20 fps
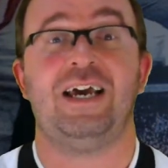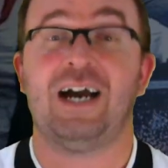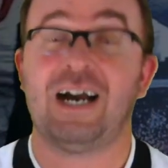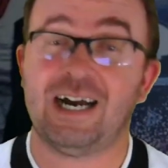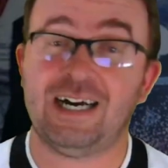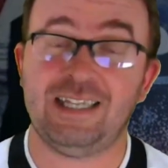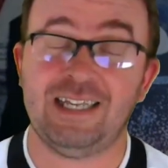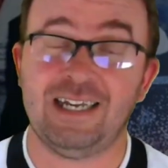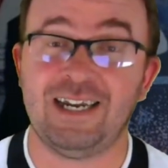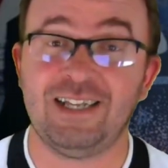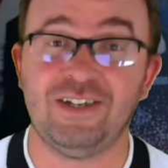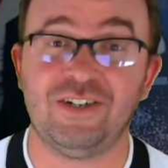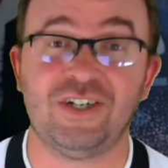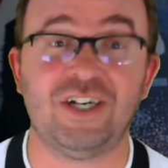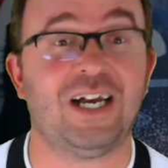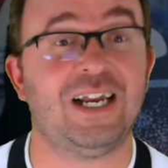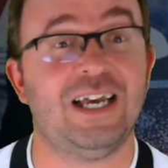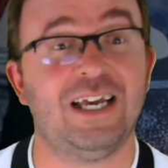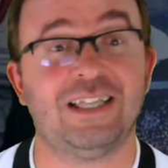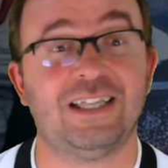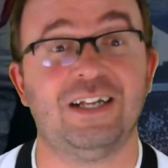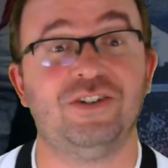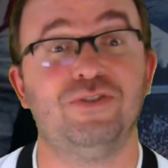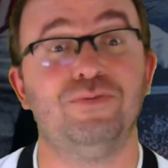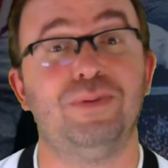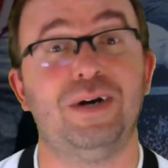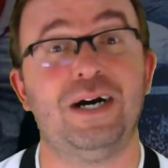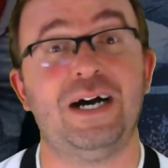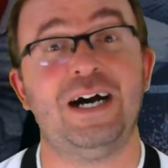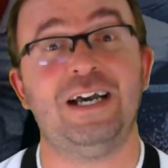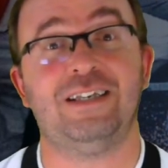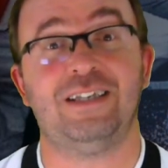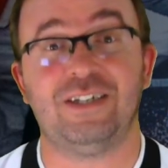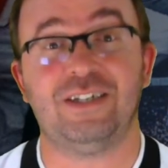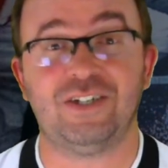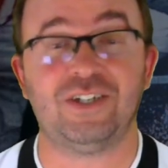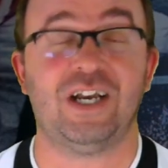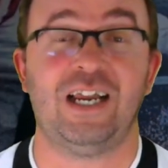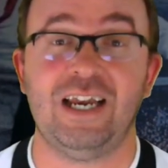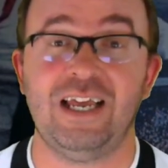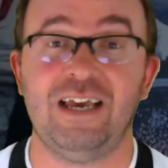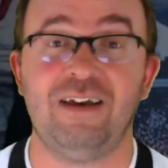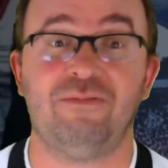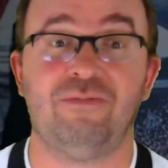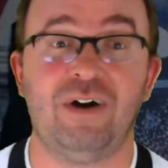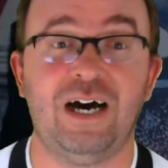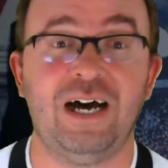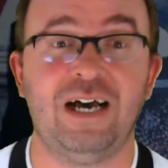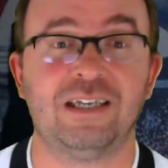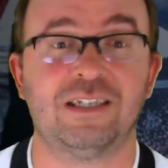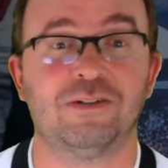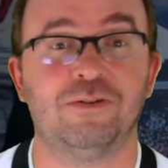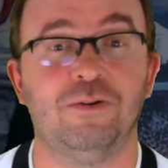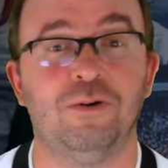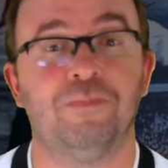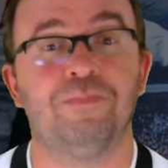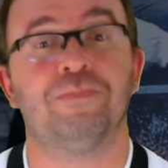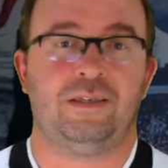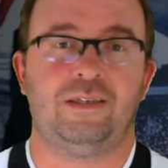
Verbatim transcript: A galera de Chalé tá demais, hein? Chalé Vasco.